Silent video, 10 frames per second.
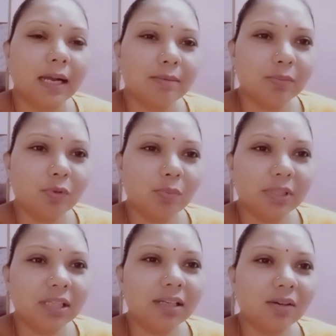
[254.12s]
आप सबको
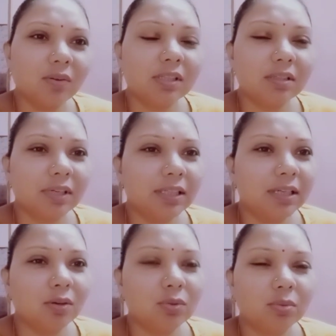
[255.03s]
पता है रेगुलर दवाई
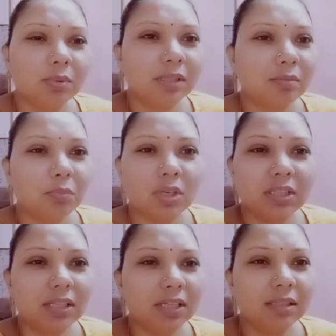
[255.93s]
खाओ तो मतलब
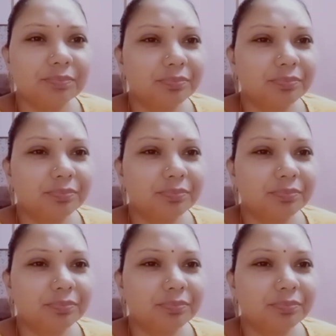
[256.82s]
बॉडी का